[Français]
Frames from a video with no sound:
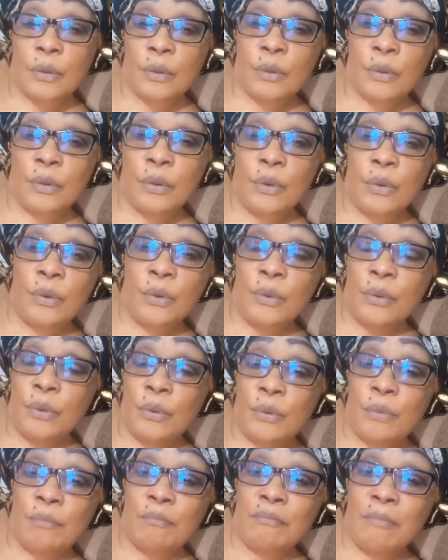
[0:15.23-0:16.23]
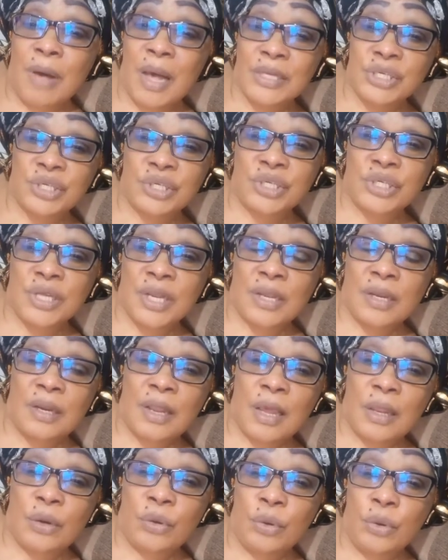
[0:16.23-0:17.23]
le machin
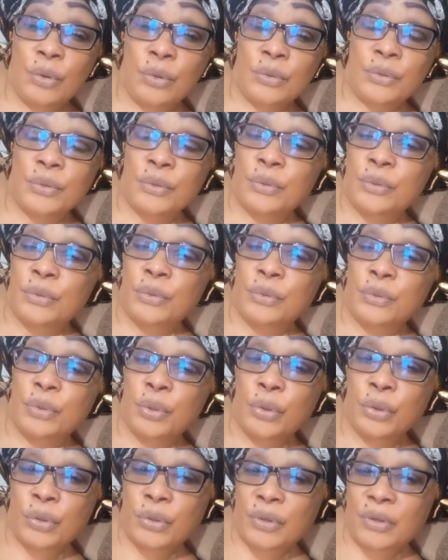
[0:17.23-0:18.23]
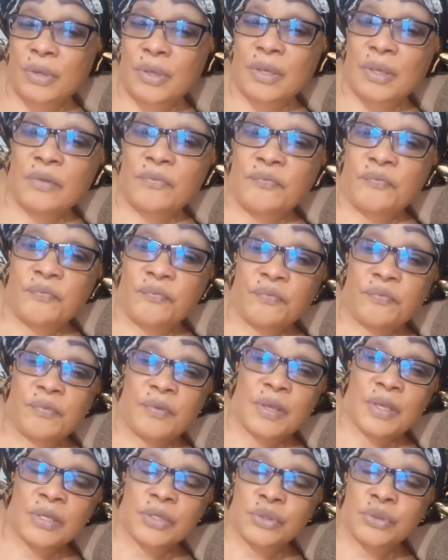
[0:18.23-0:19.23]
là, le truc qui
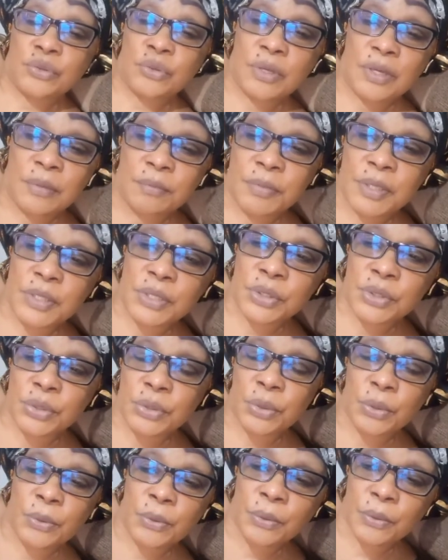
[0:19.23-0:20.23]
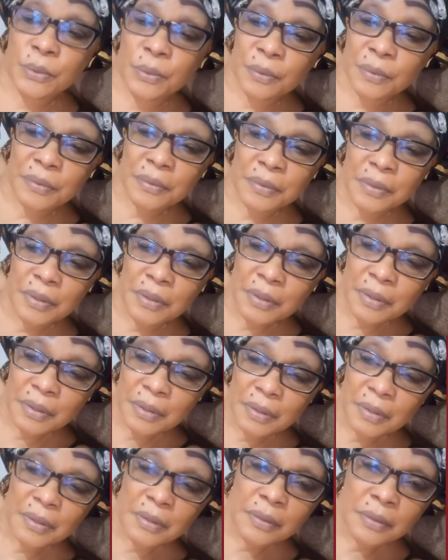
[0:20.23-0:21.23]
est sur l'émission.
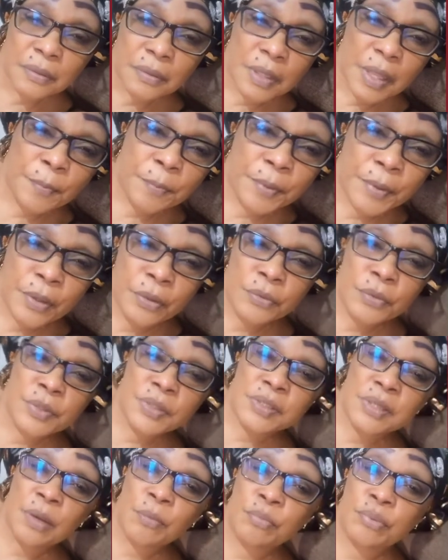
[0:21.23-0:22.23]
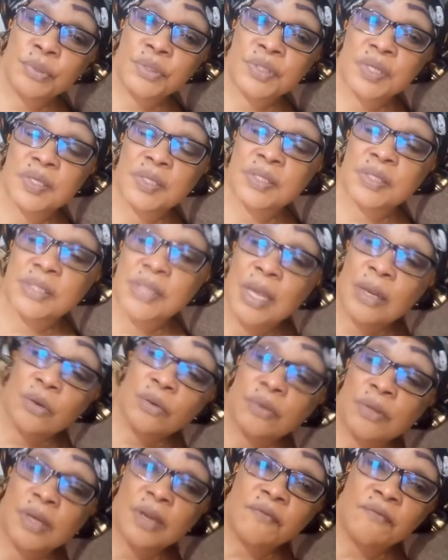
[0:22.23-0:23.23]
D'après lui, sa bouche est sale,
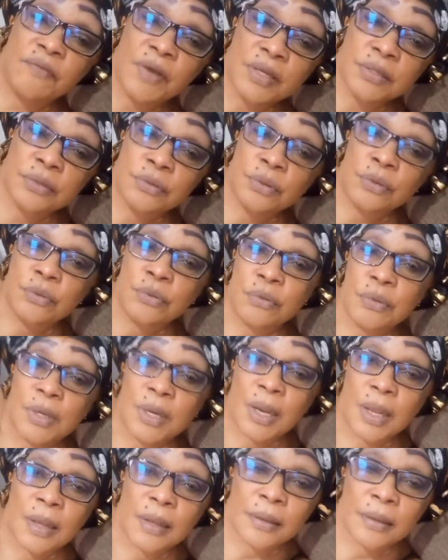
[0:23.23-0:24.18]
André Vase de nuit